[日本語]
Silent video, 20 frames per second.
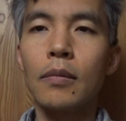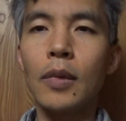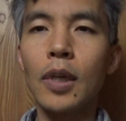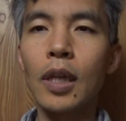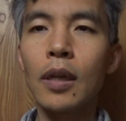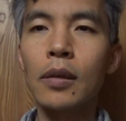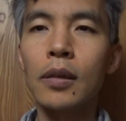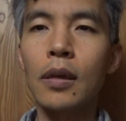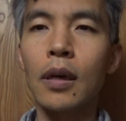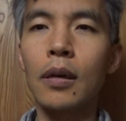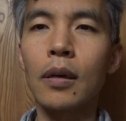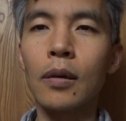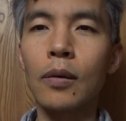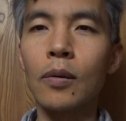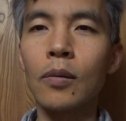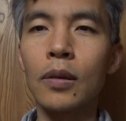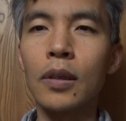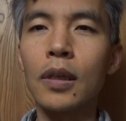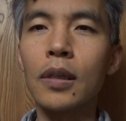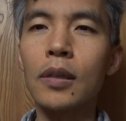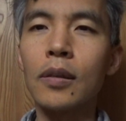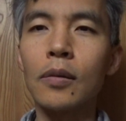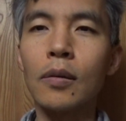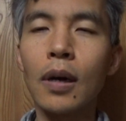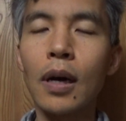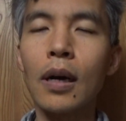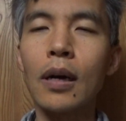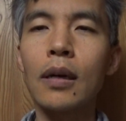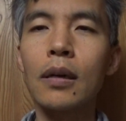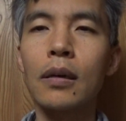皆さんこんにち
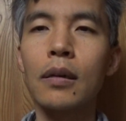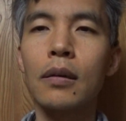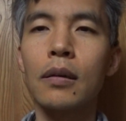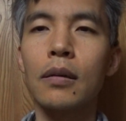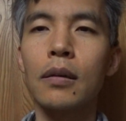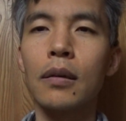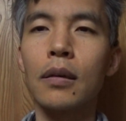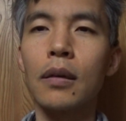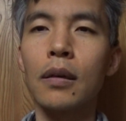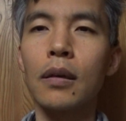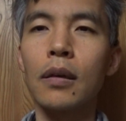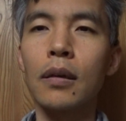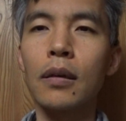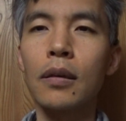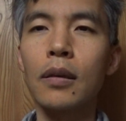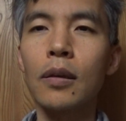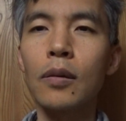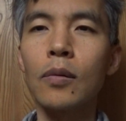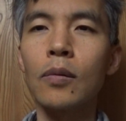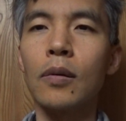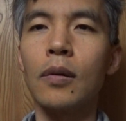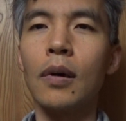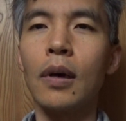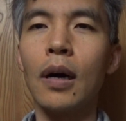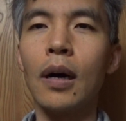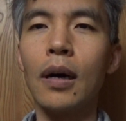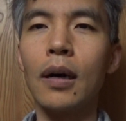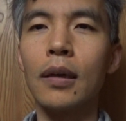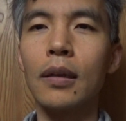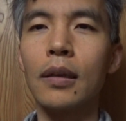は、えー、今日
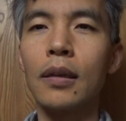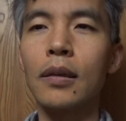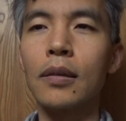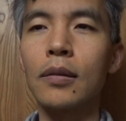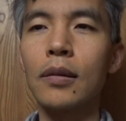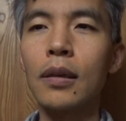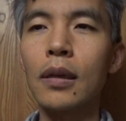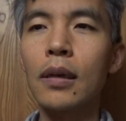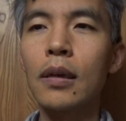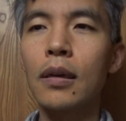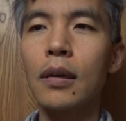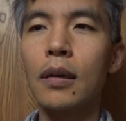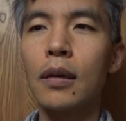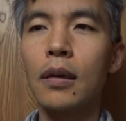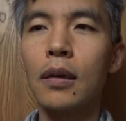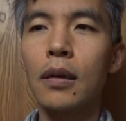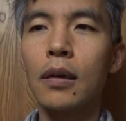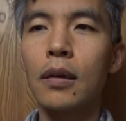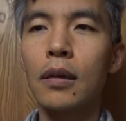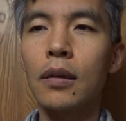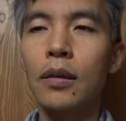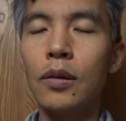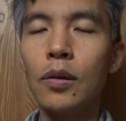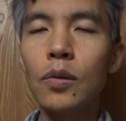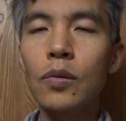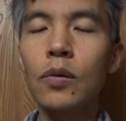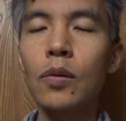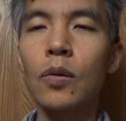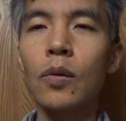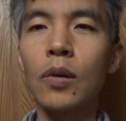はですね
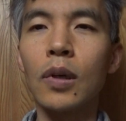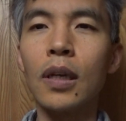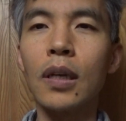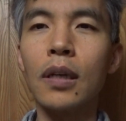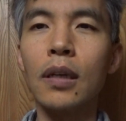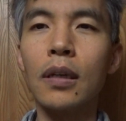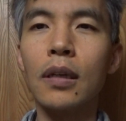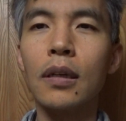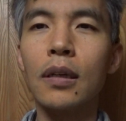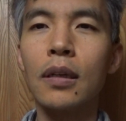ゆうこりん